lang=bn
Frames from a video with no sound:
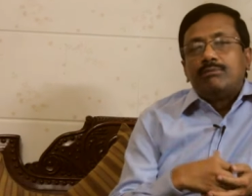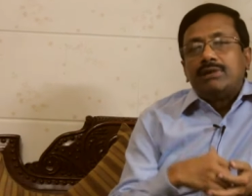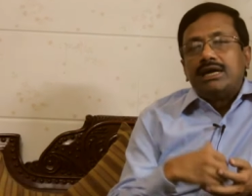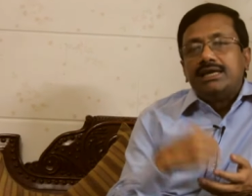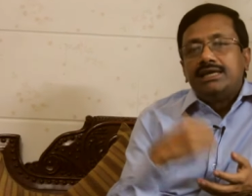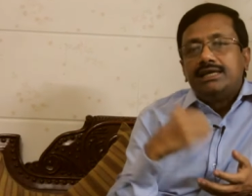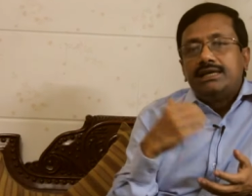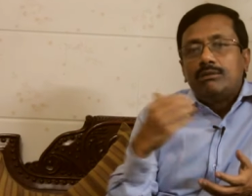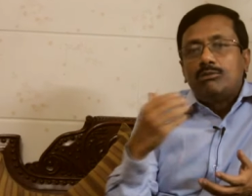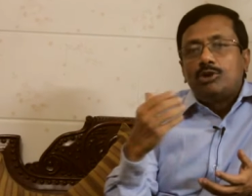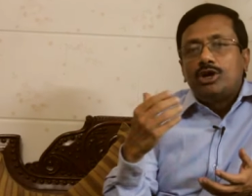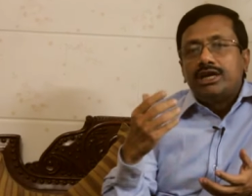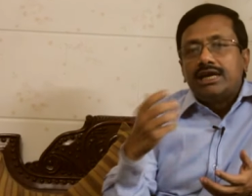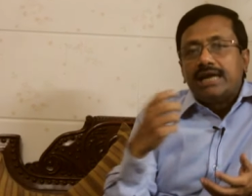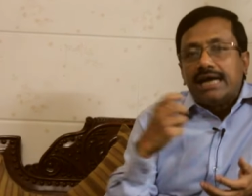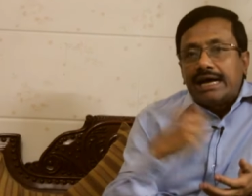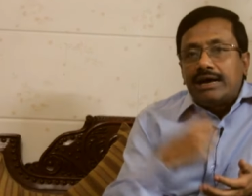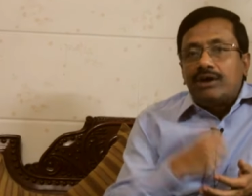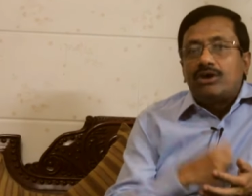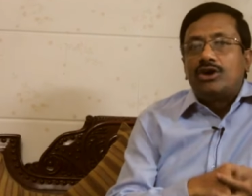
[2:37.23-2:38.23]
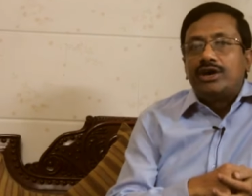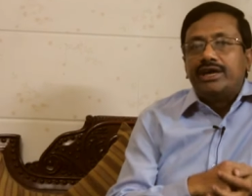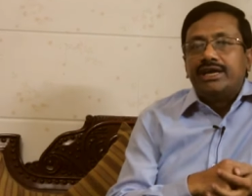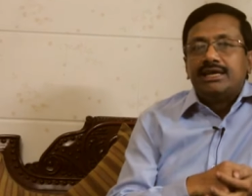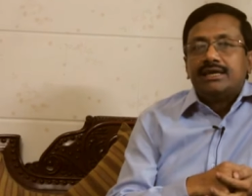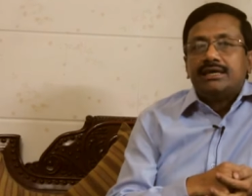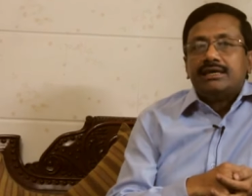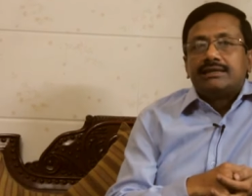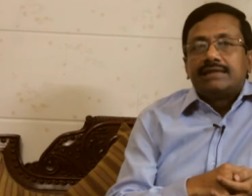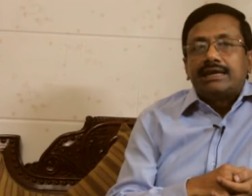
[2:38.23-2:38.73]
বা নিরাময় না হয়
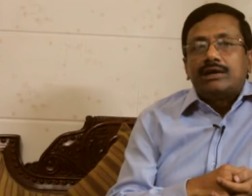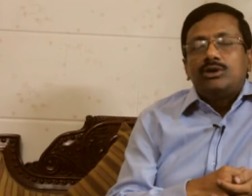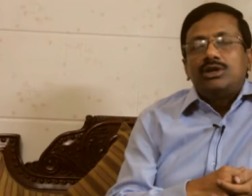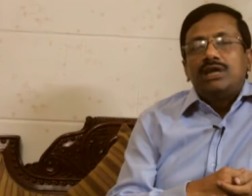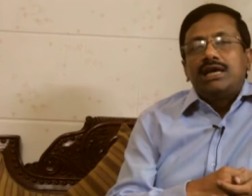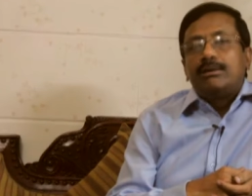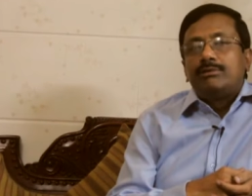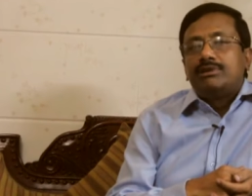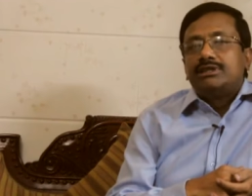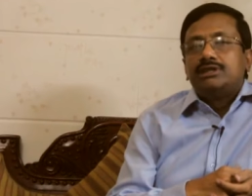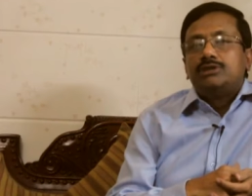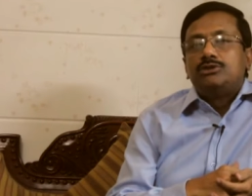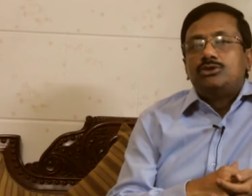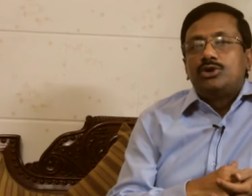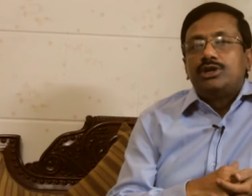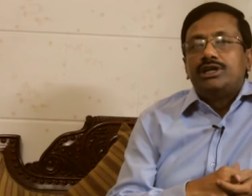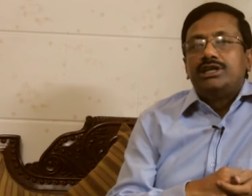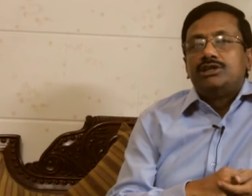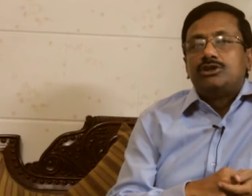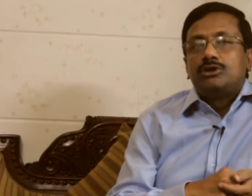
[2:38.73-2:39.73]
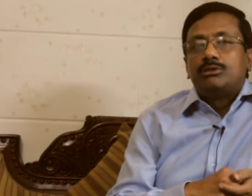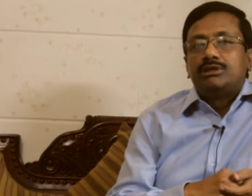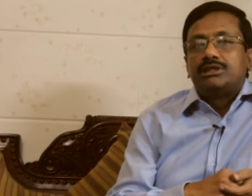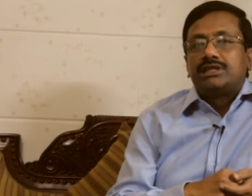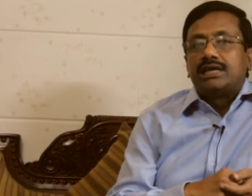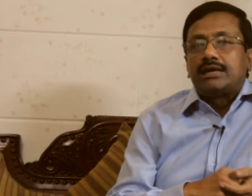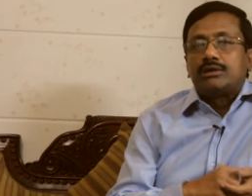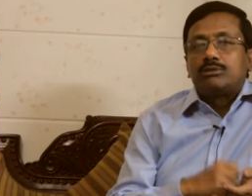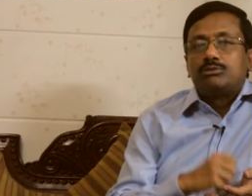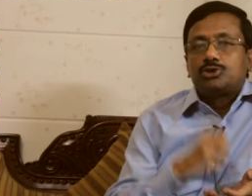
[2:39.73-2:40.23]
তাহলে আমাদের ধরে নিতে হবে
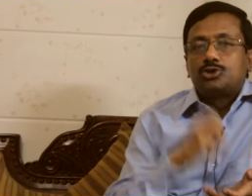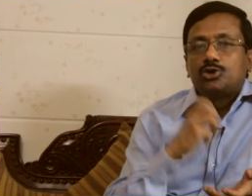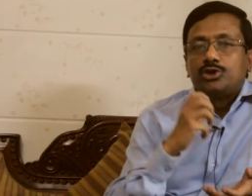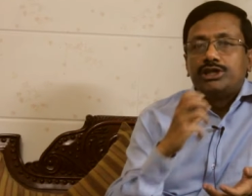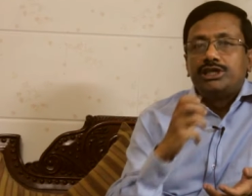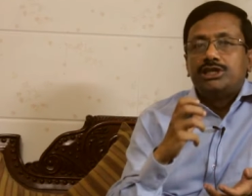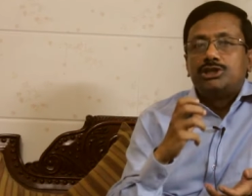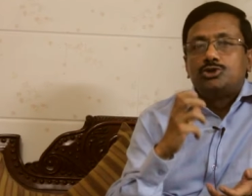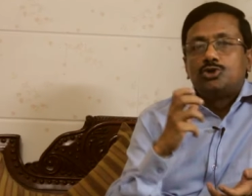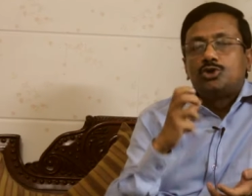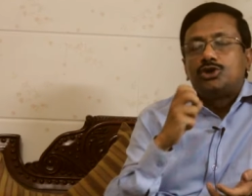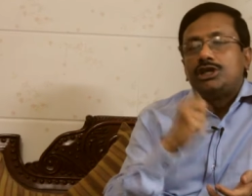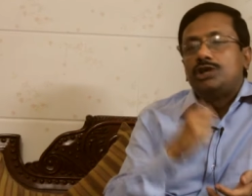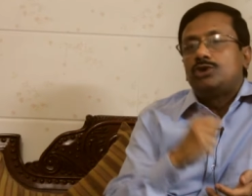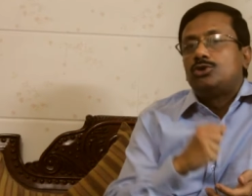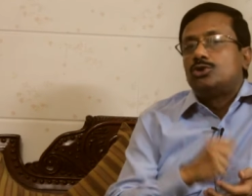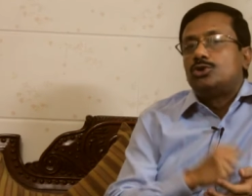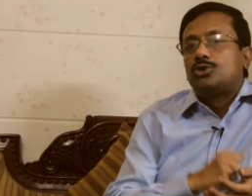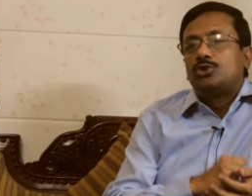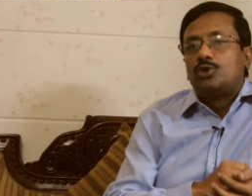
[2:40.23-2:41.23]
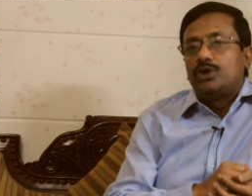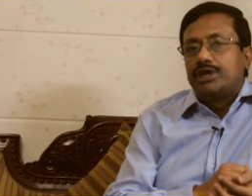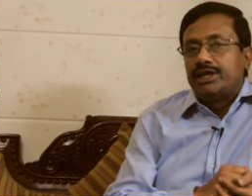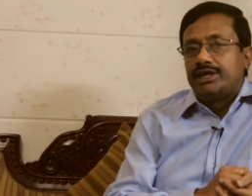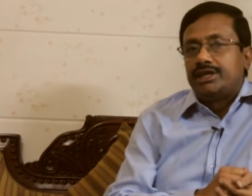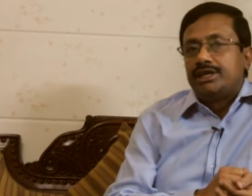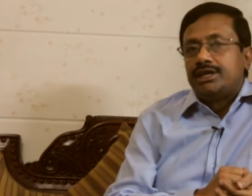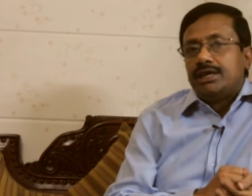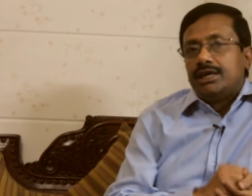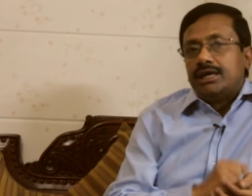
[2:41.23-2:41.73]
তার শরীরে জটিল কোনো রোগের